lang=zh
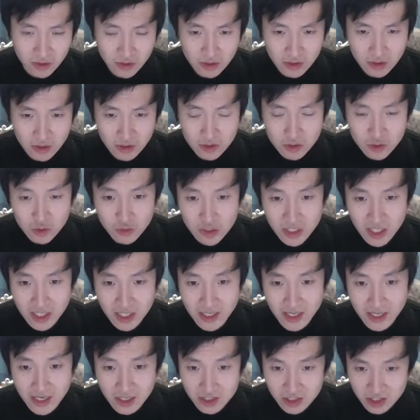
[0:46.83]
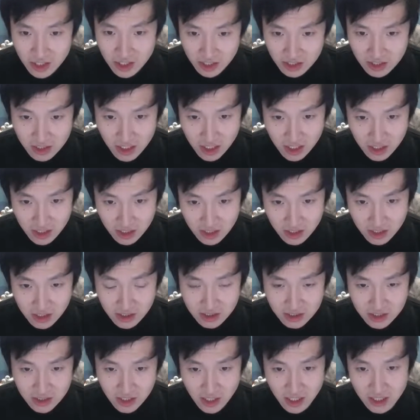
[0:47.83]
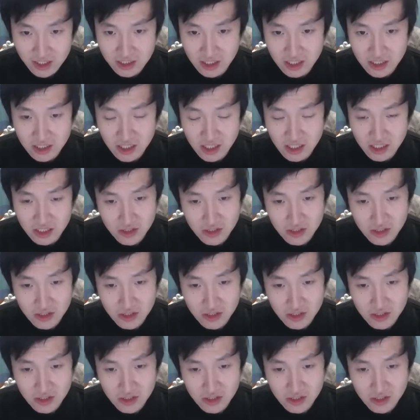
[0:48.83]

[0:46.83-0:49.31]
组成了一个整体，这个整体